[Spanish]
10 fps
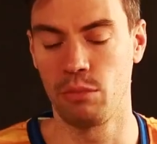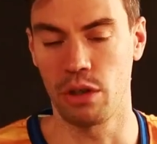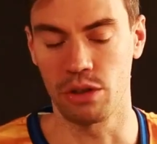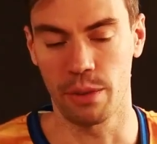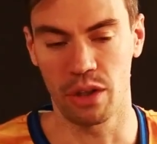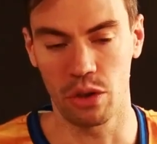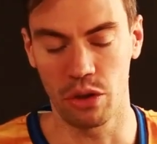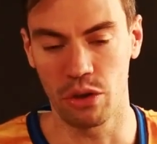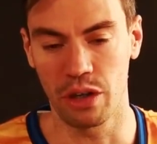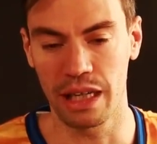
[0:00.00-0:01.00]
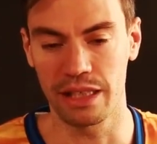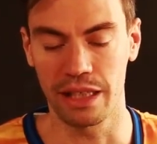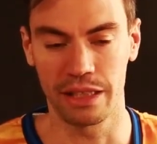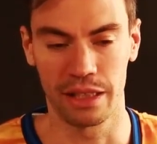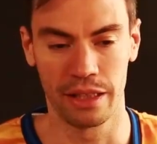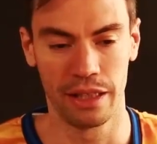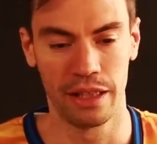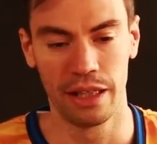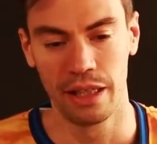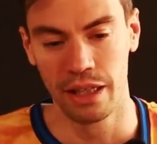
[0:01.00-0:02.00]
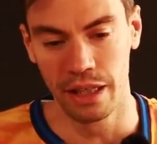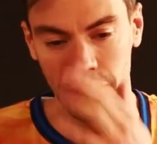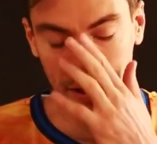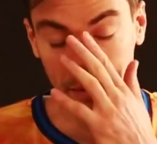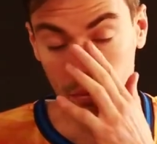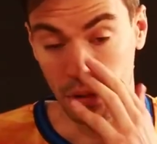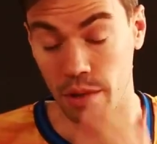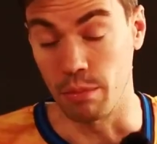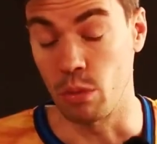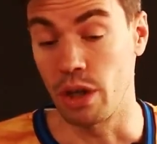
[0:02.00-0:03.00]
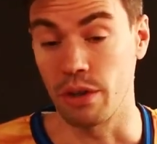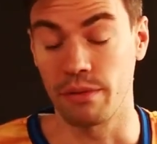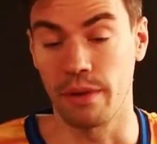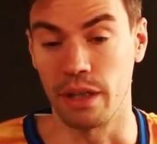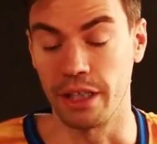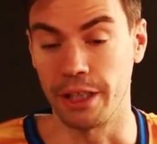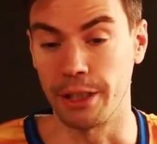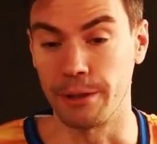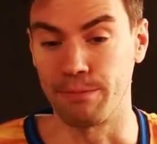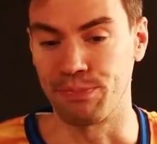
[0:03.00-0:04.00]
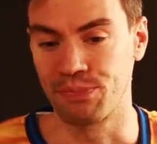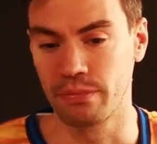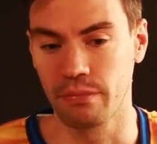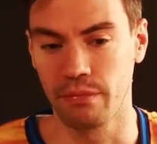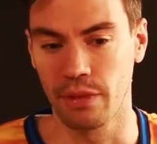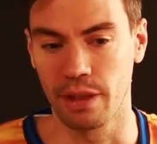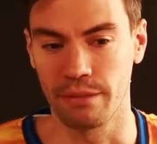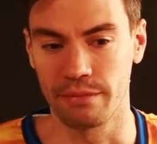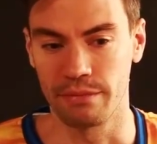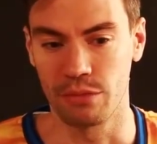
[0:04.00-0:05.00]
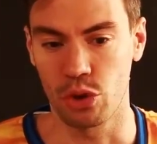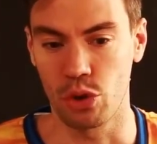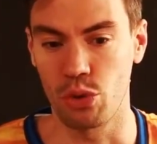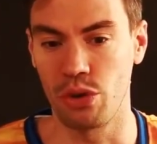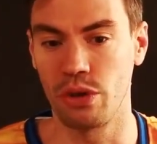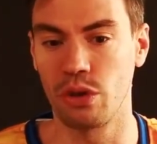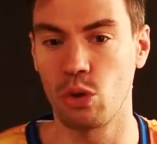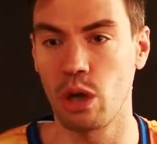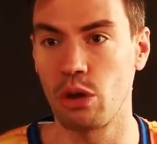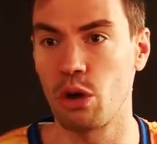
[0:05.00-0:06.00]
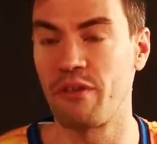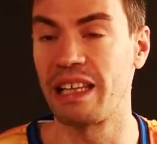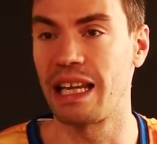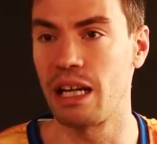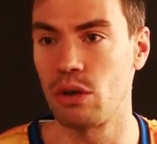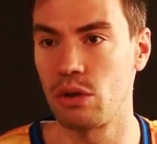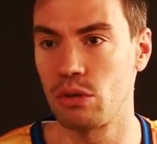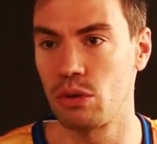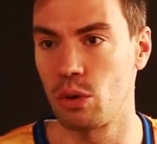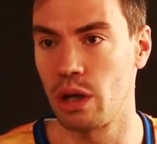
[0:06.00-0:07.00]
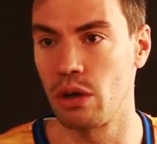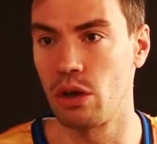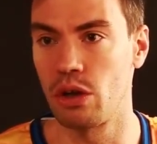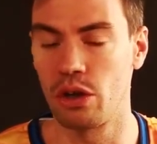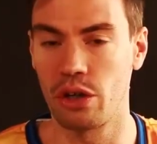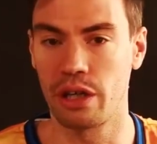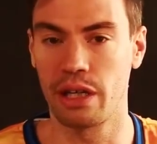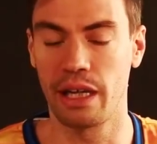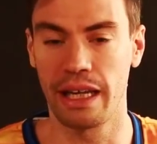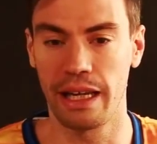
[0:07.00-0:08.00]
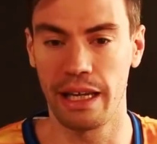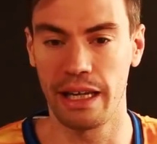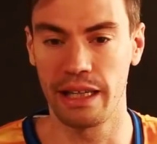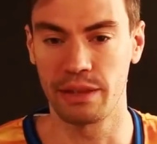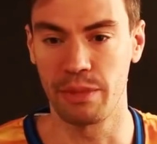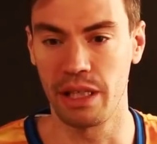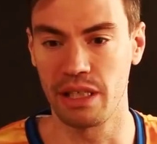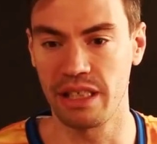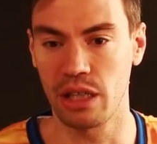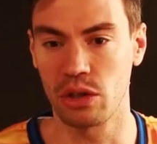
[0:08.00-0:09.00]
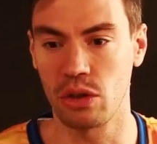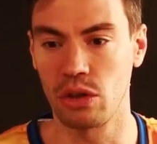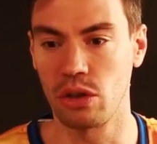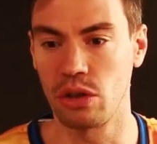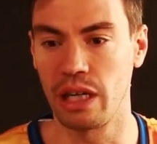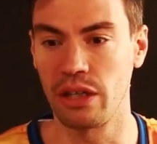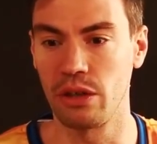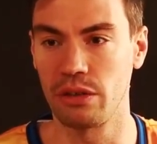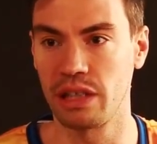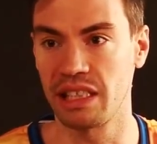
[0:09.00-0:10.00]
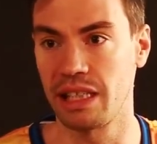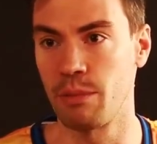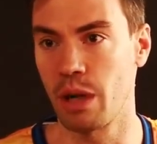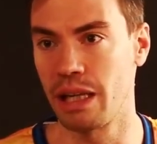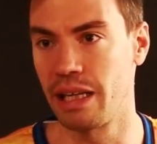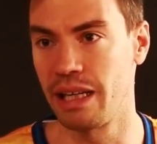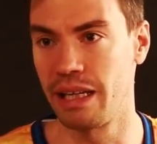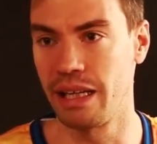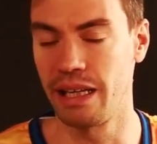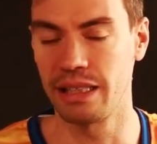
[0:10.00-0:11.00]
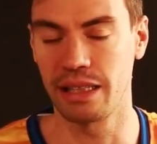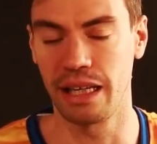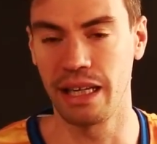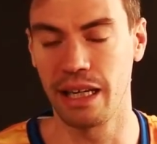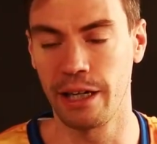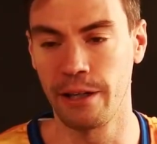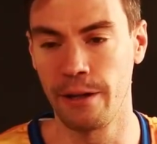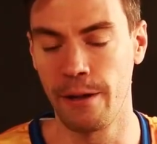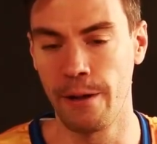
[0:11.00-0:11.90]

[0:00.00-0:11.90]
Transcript: Bueno, sobre todo, gracias. Bueno, ah, soy un jugador veterano, un jugador que es mi sexto año, sexta temporada en, esta liga